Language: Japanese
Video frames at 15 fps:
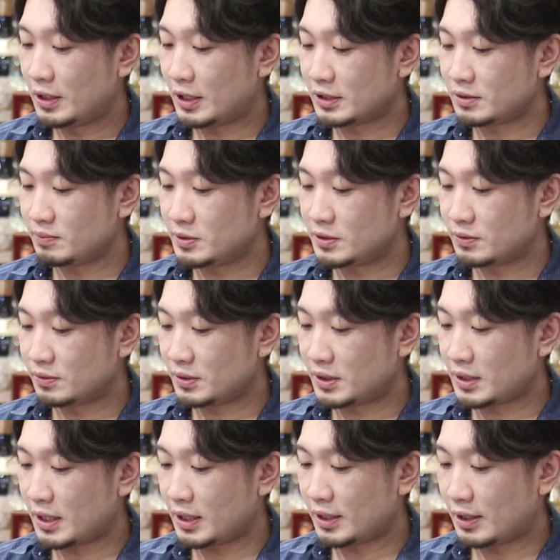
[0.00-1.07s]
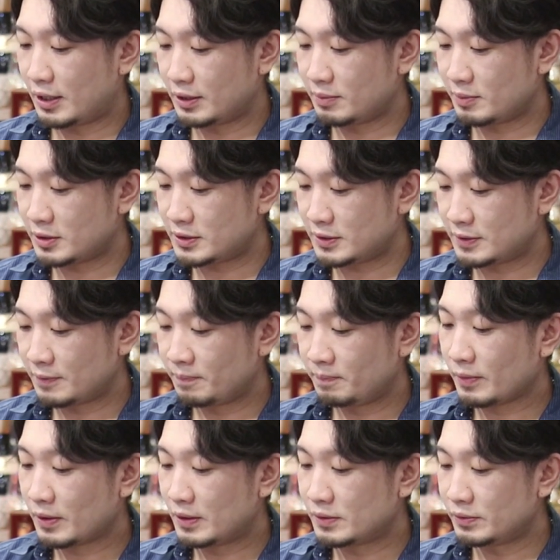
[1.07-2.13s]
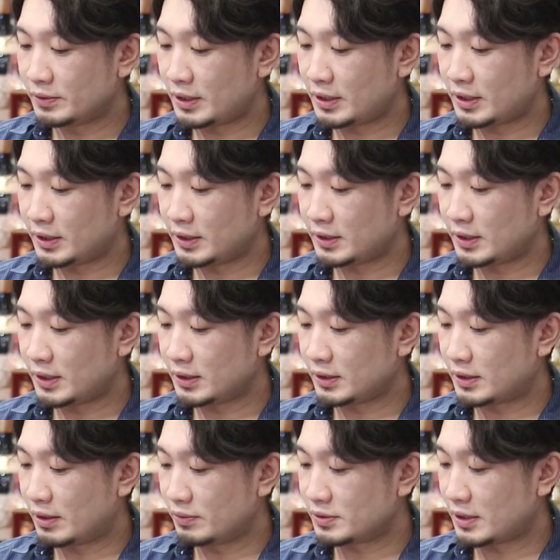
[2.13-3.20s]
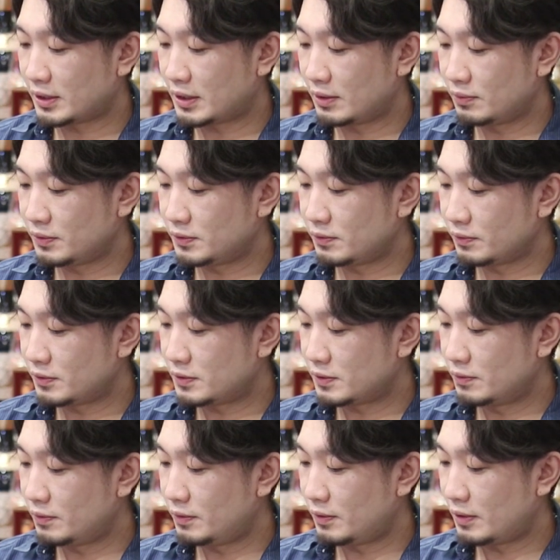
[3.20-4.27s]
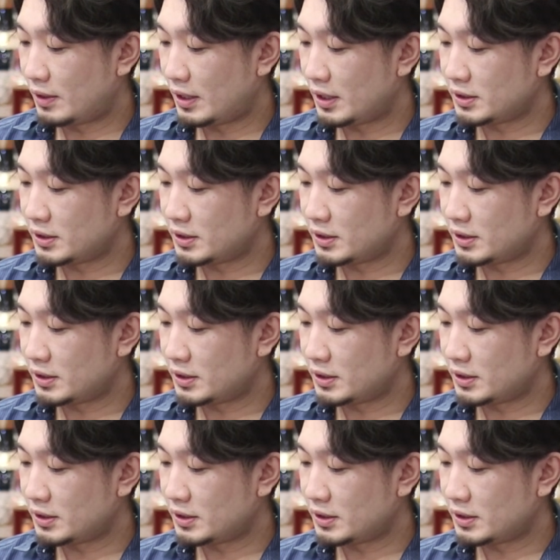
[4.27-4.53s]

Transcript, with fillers: 味見する機会がありますそんな中で出会ったお酒の一つの